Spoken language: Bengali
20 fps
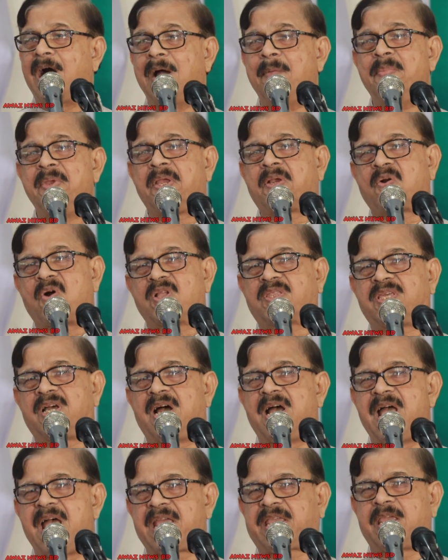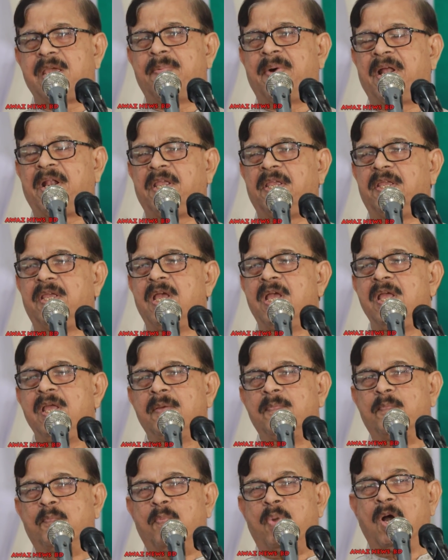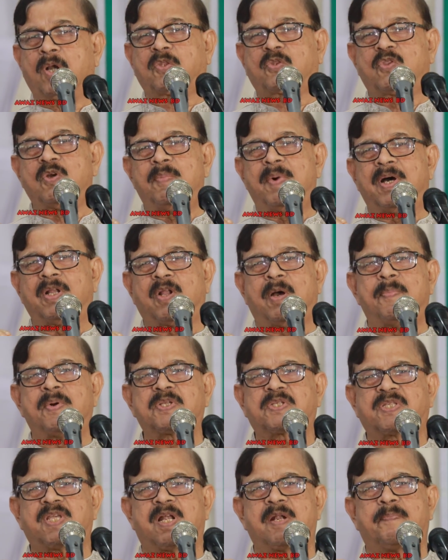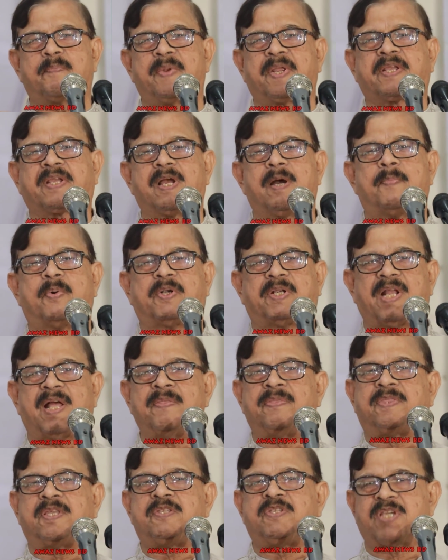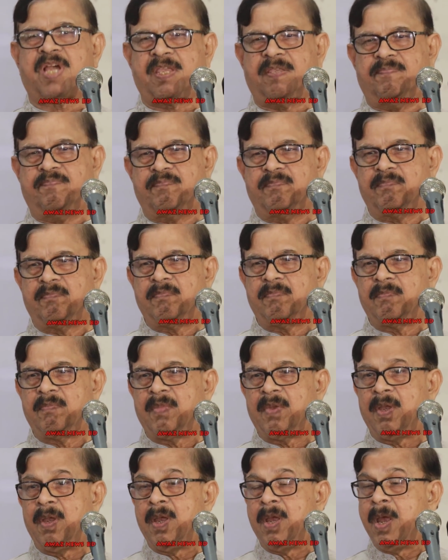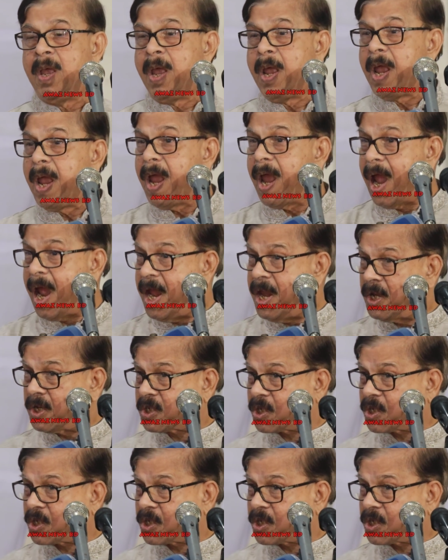আমি কথা একেবারেই বর্তমান অবস্থার প্রেক্ষাপটে আনতে চাই এই